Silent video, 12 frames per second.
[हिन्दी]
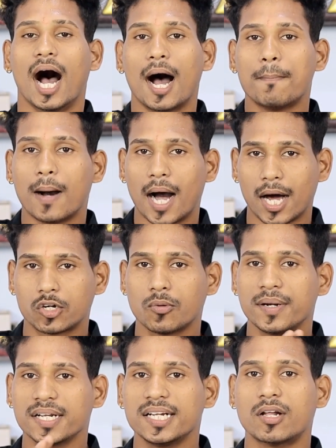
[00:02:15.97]
आप
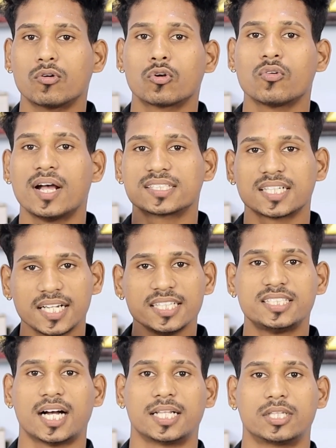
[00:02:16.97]
ऑटोमेटिकली डाउनलोड हो ऐसा
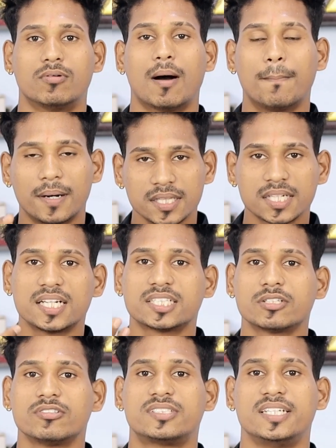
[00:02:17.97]
नहीं चाहते हो आप बंद करना
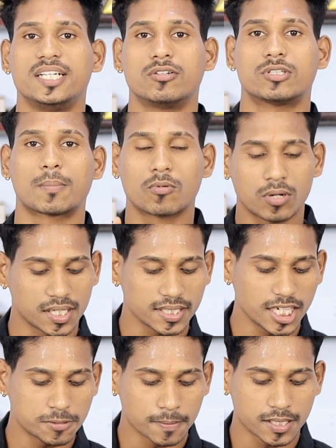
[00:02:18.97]
चाहते हो सीडिंग हो तो आपको करना
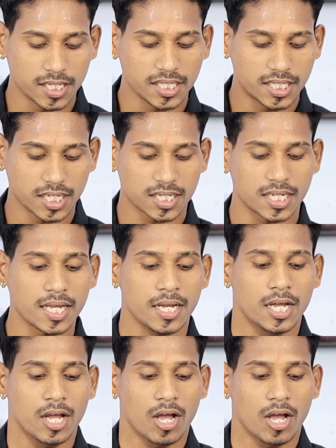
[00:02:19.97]
क्या इस पर क्लिक करना है